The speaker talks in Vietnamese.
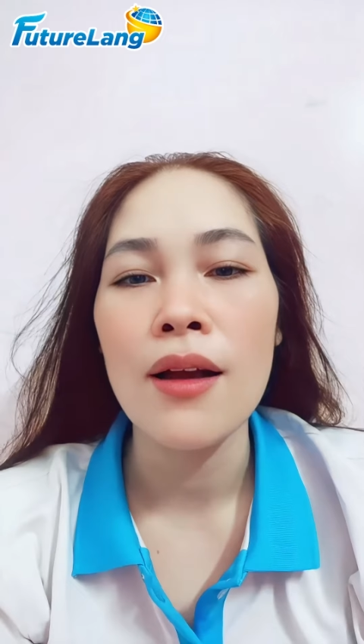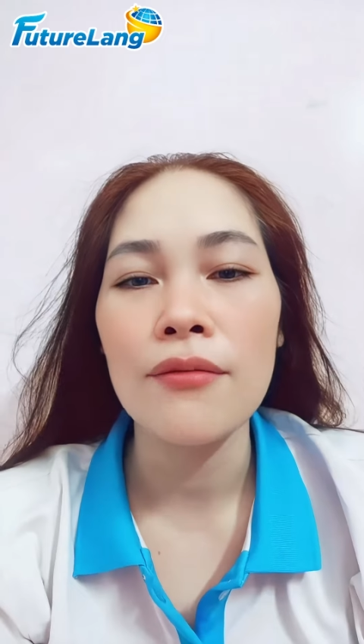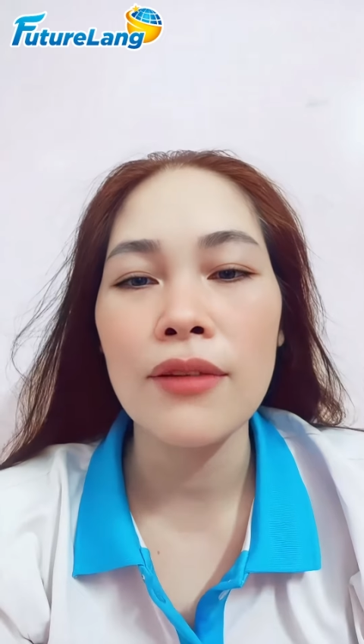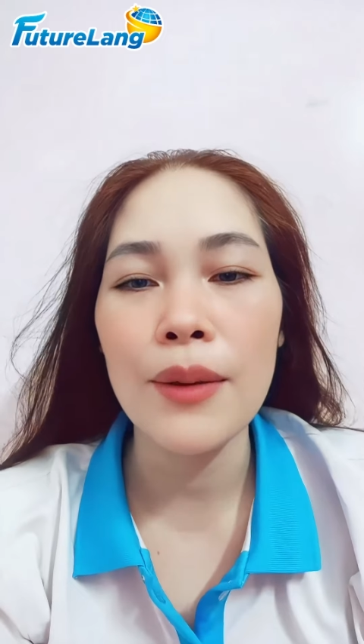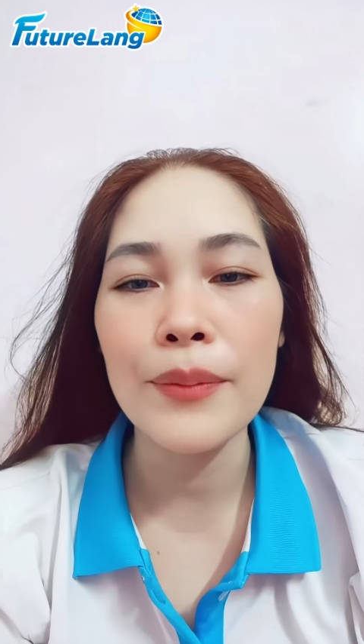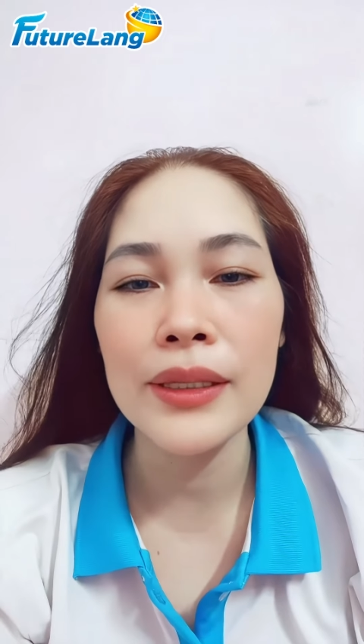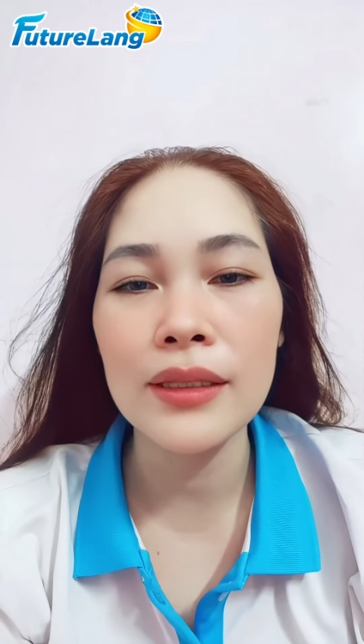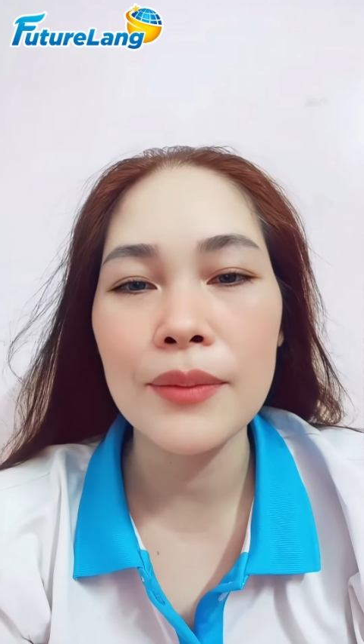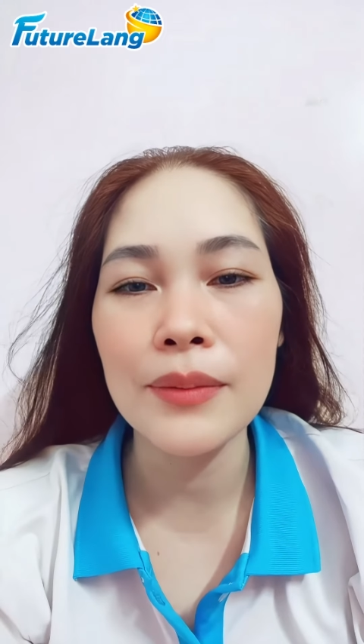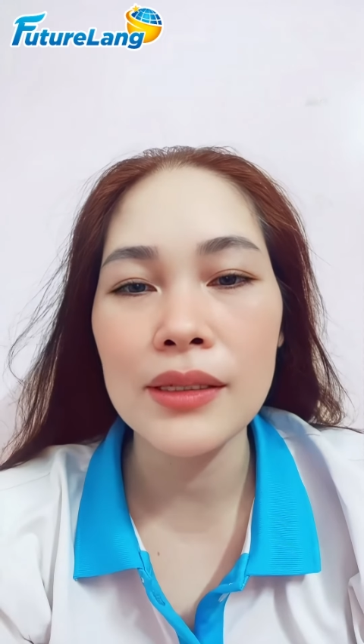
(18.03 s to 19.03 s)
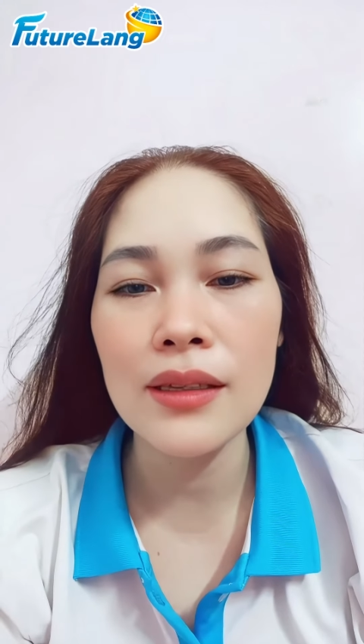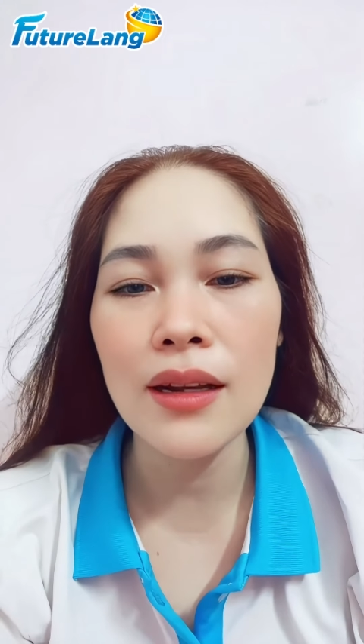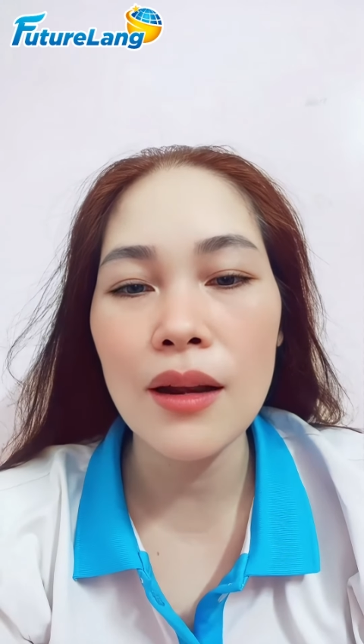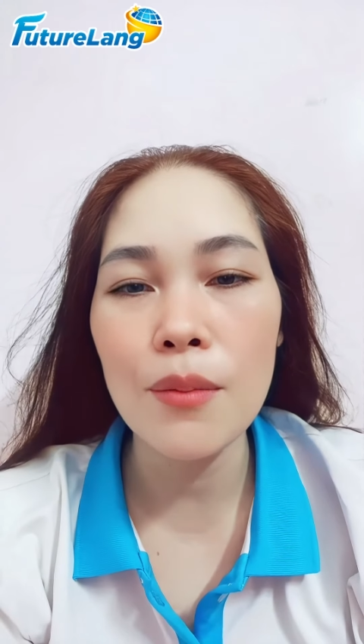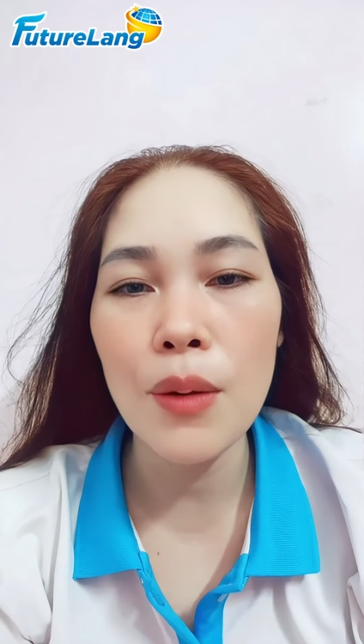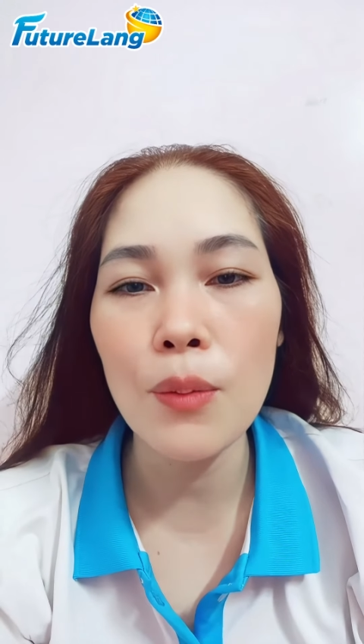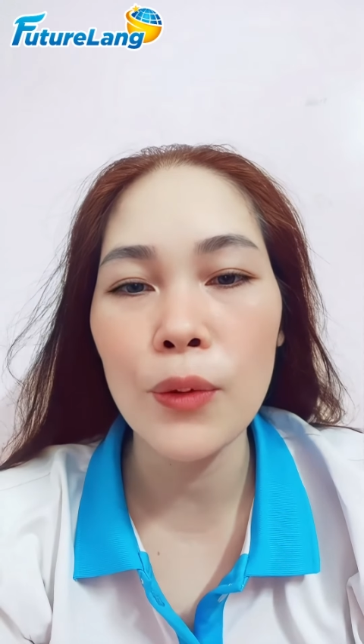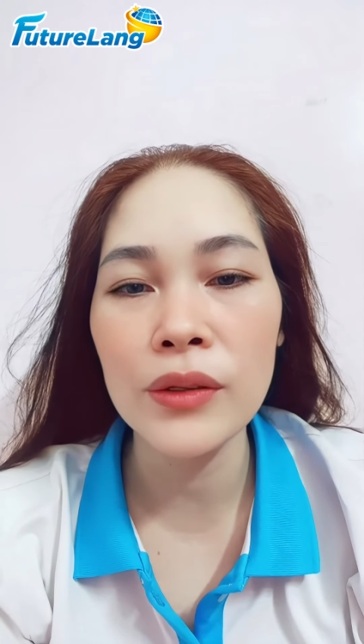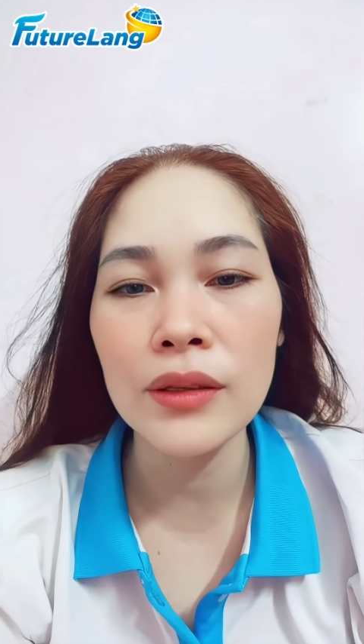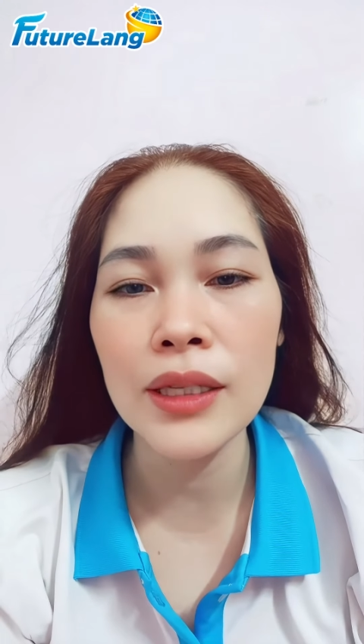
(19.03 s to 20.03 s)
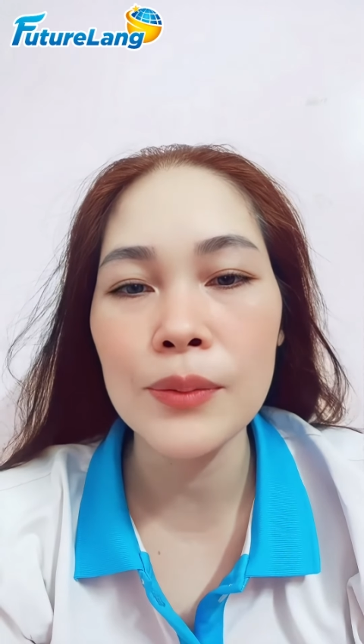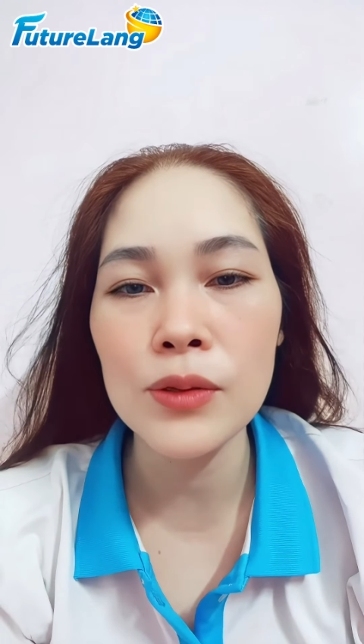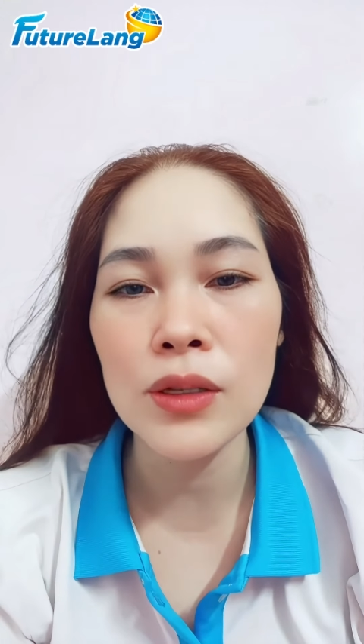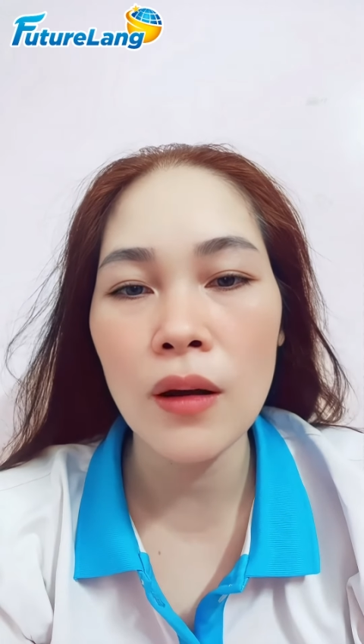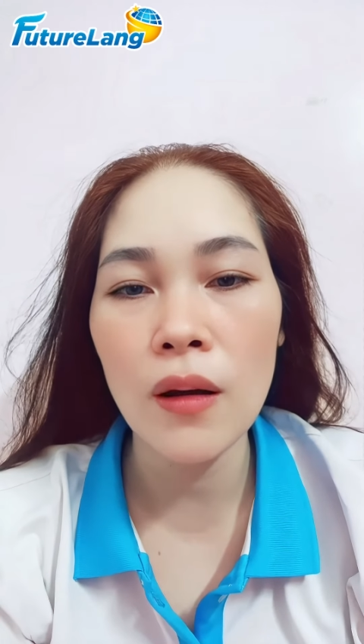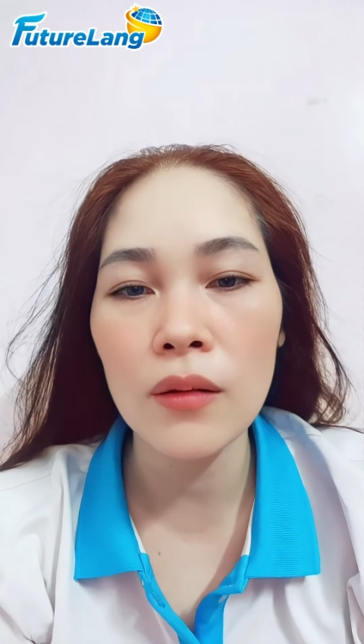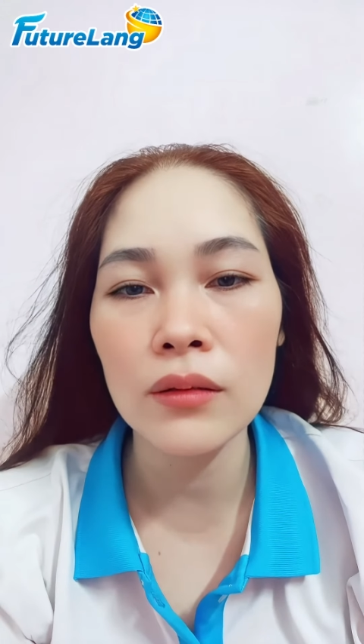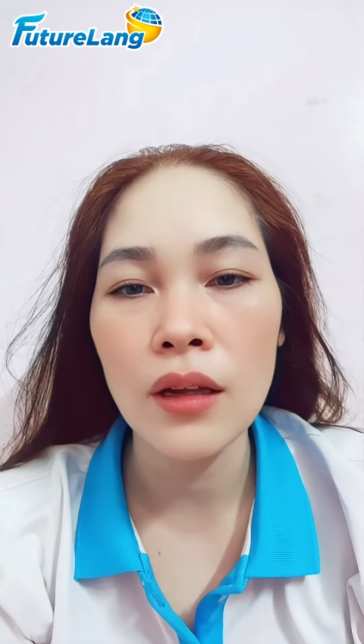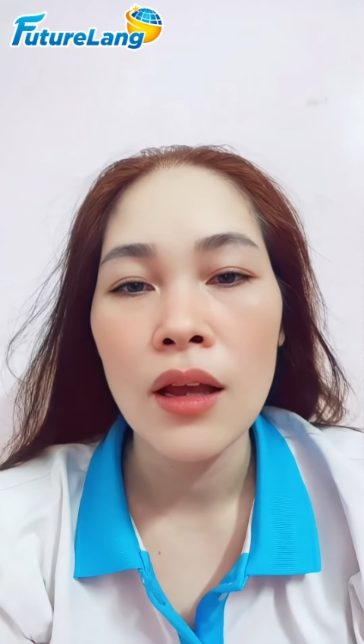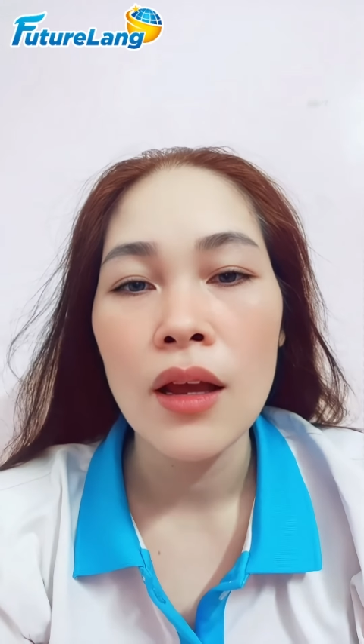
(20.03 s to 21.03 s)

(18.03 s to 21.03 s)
và mình rất là mong muốn tìm cho con